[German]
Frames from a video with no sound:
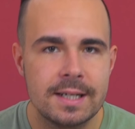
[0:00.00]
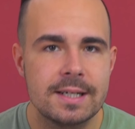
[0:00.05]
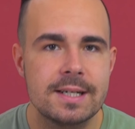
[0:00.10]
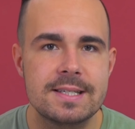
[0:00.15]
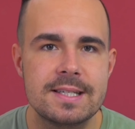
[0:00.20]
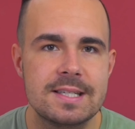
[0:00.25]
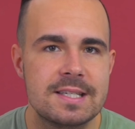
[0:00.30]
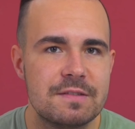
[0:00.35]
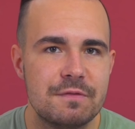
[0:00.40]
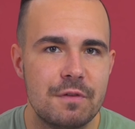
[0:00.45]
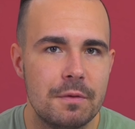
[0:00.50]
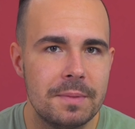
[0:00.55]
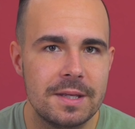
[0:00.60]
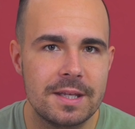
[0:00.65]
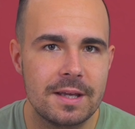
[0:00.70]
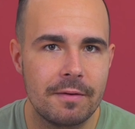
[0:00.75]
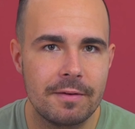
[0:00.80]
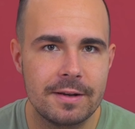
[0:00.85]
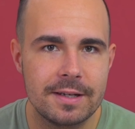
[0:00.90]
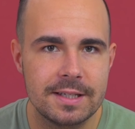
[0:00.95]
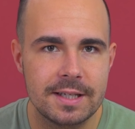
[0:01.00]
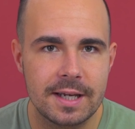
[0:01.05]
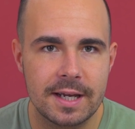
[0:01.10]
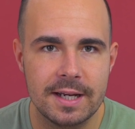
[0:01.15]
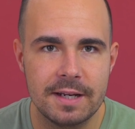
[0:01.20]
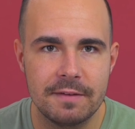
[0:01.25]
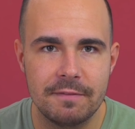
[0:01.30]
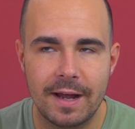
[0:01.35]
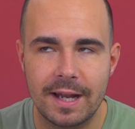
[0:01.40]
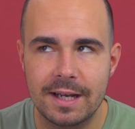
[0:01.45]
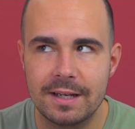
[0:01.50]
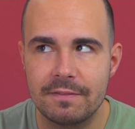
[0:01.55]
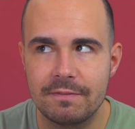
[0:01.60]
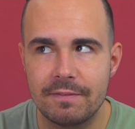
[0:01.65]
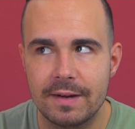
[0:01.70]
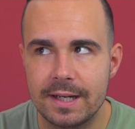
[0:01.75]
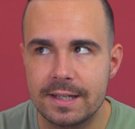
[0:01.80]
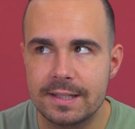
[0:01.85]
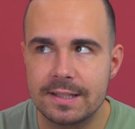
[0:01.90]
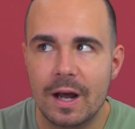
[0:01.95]
Das ist für mich aber nicht relevant,
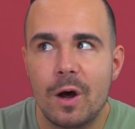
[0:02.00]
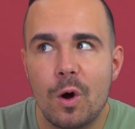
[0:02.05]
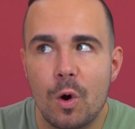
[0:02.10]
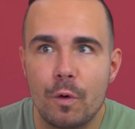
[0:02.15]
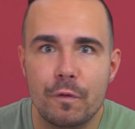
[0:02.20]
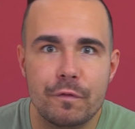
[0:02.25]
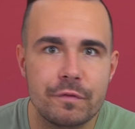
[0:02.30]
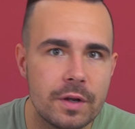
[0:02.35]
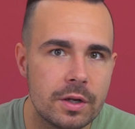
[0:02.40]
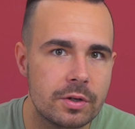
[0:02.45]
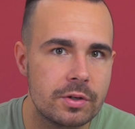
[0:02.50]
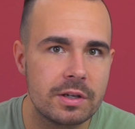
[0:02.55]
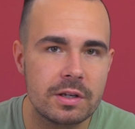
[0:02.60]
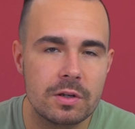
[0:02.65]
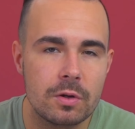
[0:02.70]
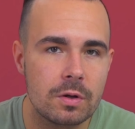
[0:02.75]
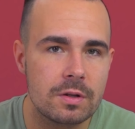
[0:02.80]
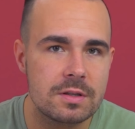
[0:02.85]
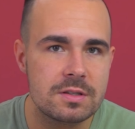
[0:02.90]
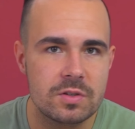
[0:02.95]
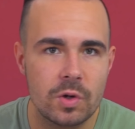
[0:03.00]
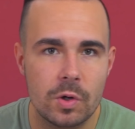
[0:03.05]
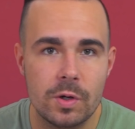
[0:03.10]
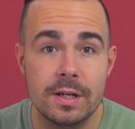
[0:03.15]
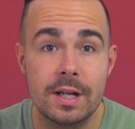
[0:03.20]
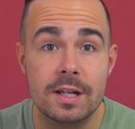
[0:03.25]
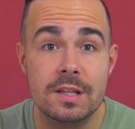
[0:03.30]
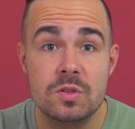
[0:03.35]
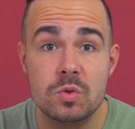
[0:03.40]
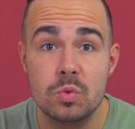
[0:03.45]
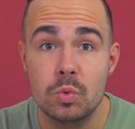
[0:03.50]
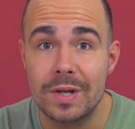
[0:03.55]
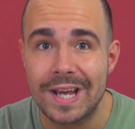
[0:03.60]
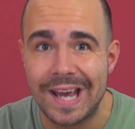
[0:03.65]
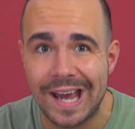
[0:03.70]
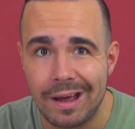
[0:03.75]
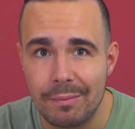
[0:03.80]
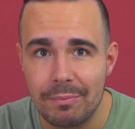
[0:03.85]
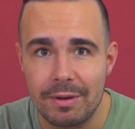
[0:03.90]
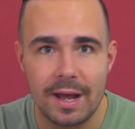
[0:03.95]
weil da oft natürlich noch Zoll dazu
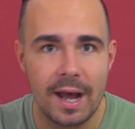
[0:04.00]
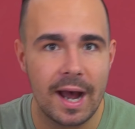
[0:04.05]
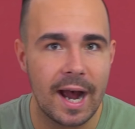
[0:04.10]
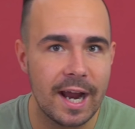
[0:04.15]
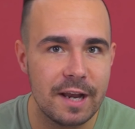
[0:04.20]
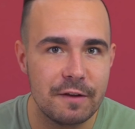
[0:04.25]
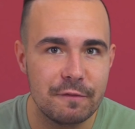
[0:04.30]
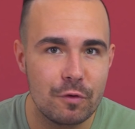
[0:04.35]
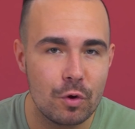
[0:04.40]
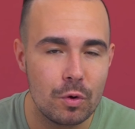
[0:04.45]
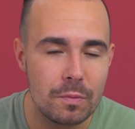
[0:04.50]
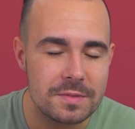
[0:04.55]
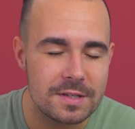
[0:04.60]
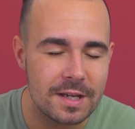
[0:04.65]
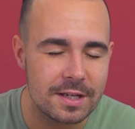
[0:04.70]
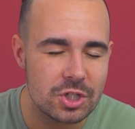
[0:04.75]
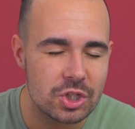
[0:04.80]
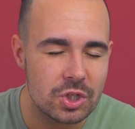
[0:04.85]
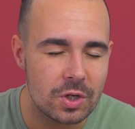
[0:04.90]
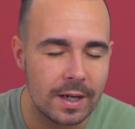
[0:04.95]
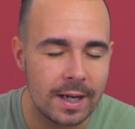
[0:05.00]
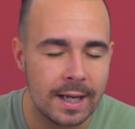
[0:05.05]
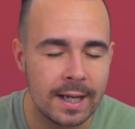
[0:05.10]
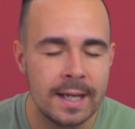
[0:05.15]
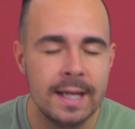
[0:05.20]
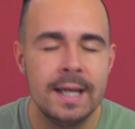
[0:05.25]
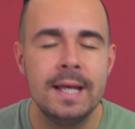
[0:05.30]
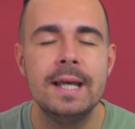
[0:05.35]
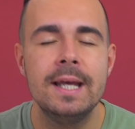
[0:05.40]
käme, Einfuhrumsatzsteuer.